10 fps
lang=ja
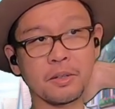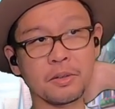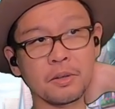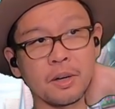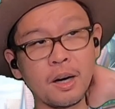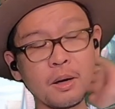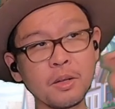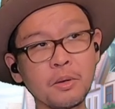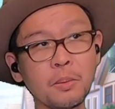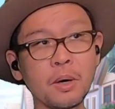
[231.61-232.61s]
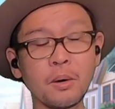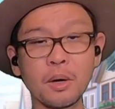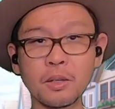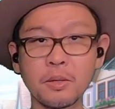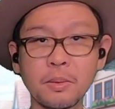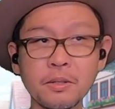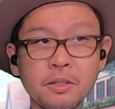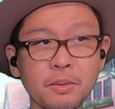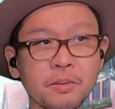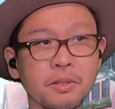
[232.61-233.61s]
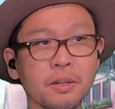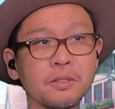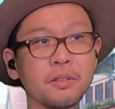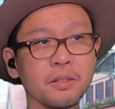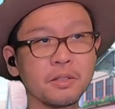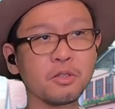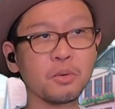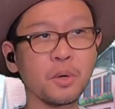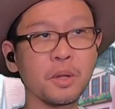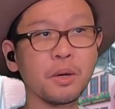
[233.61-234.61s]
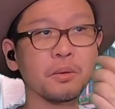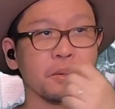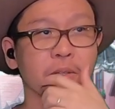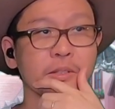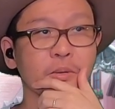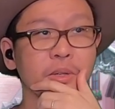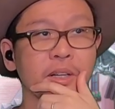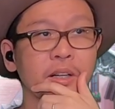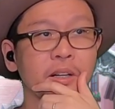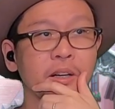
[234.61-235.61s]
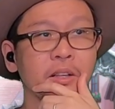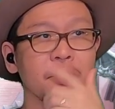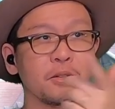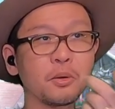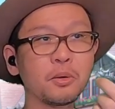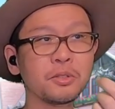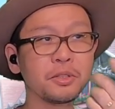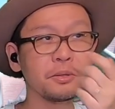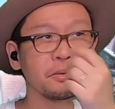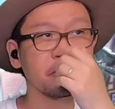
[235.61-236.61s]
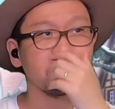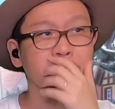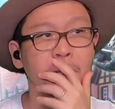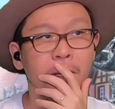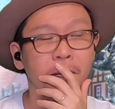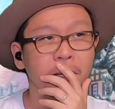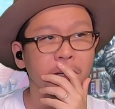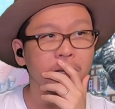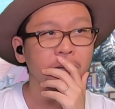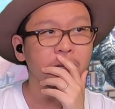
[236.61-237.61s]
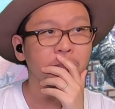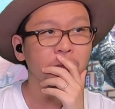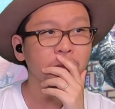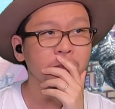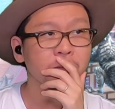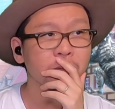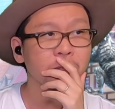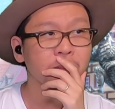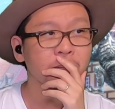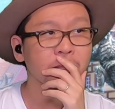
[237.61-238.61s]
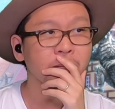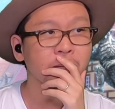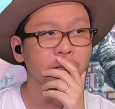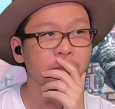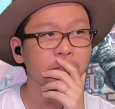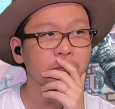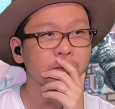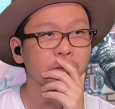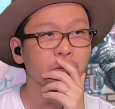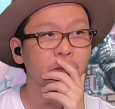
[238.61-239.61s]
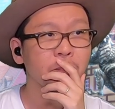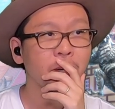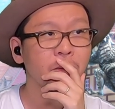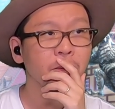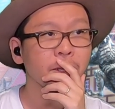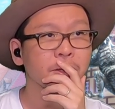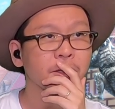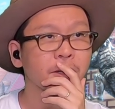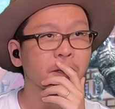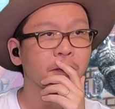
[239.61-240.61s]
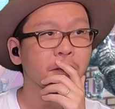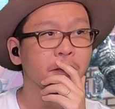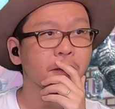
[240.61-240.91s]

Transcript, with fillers: だってハエのもあれってベーゼブブってあれじゃない？超偉いよね。それがあんな横にいるってことは、もう一人今いた金髪の子は魔王なんじゃないか。